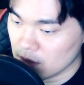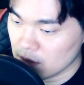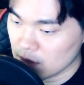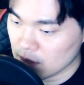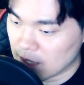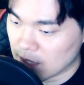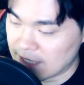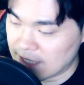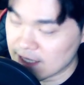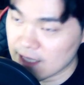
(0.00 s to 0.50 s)

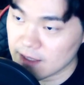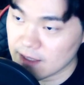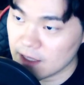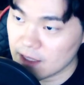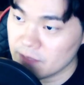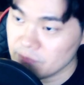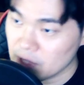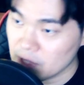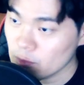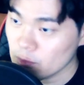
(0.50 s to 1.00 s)
가상
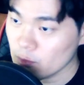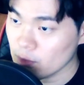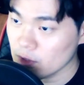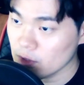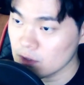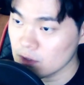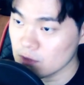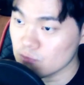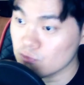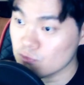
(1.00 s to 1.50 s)
게임을
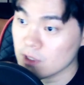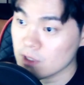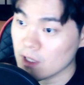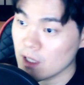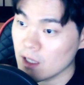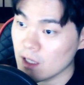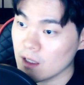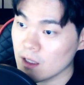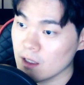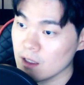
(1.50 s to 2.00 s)
해보면은
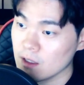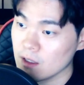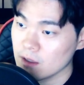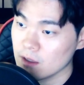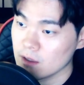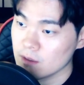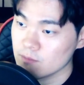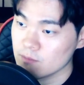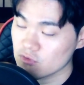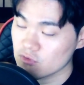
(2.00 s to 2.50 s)
우리가
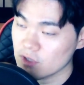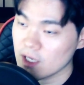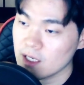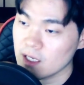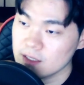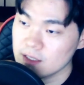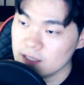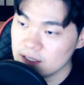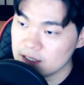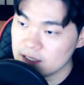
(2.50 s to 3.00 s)

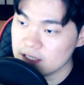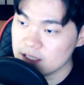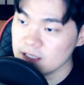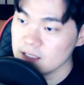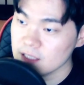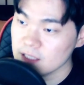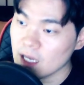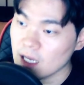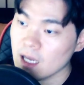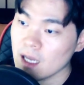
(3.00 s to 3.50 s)
북한한테
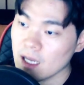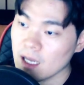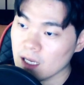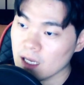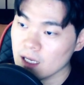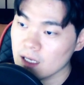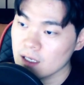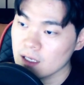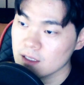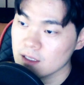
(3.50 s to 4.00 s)

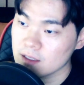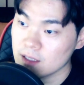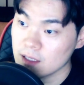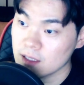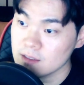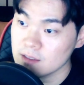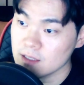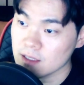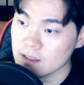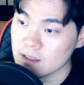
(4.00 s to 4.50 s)

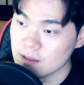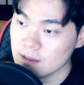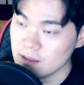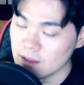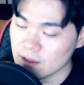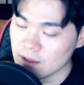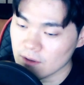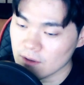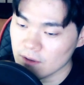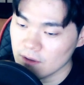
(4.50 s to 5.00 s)
진다라는 얘기를
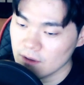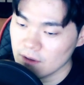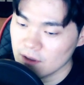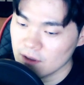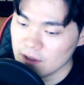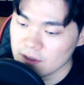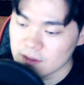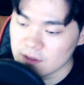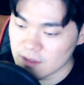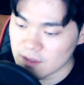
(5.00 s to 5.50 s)
해요.
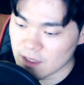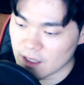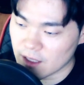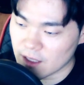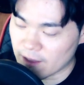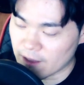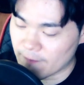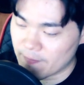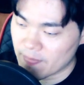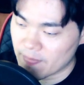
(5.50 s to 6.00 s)

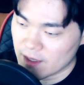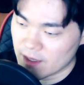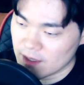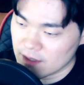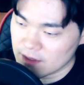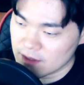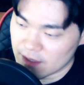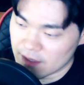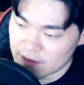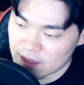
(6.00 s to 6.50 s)
근데
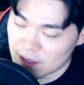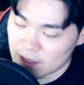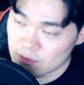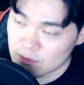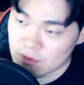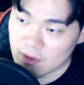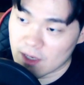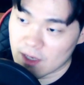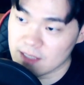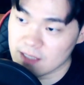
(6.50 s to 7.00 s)

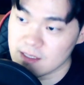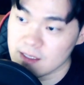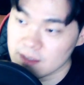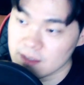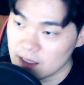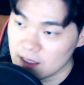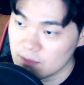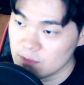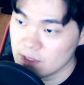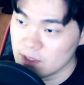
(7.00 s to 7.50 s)
옛날부터 가상
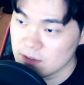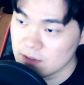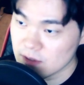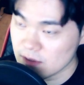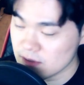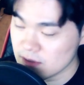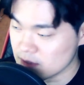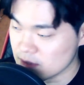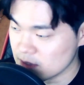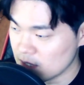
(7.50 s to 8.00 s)
게임을
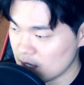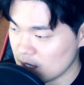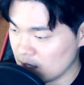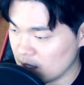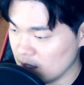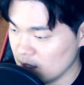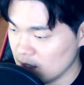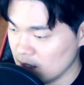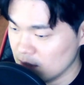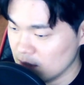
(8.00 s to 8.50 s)
했었을
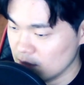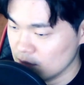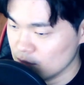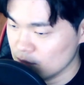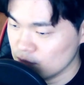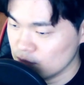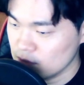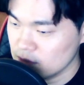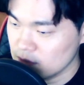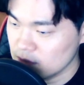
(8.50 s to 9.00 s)
때
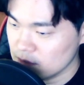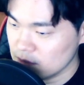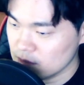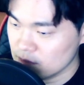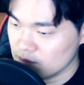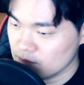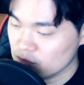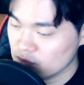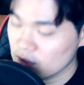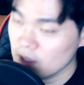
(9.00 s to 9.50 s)
우리는
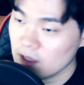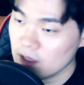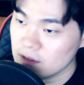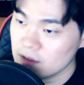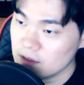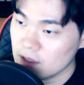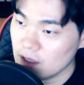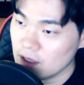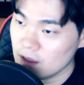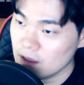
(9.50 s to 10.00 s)

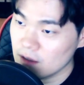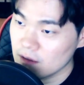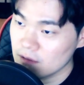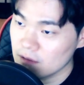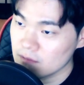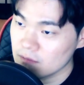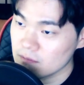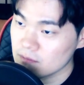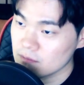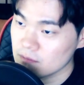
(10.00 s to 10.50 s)
북한한테
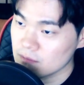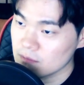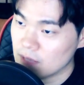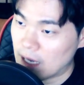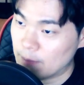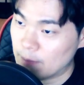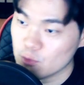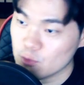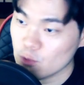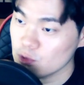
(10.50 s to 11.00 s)

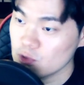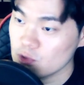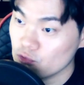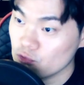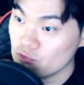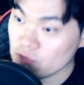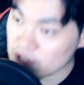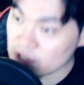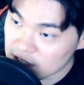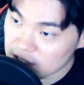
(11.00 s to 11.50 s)

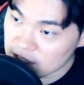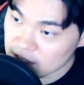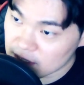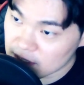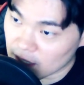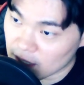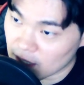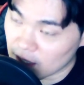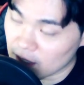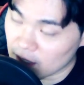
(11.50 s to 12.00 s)
압도적으로
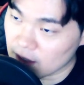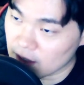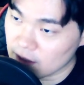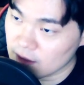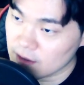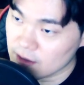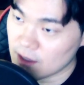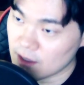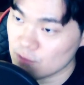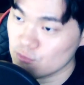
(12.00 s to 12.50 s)

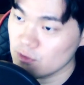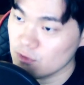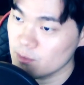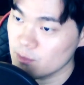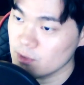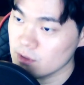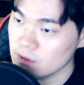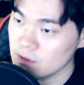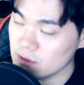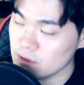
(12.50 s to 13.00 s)
이긴다라고
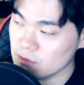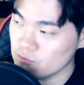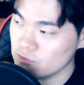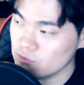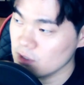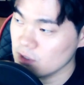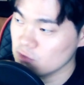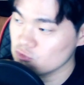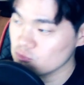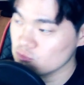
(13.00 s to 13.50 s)
하면은
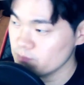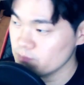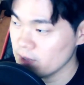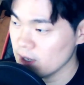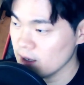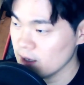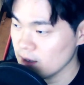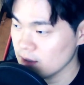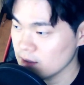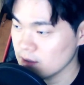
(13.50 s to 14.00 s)
우리가
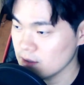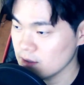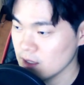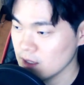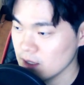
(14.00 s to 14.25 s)
국방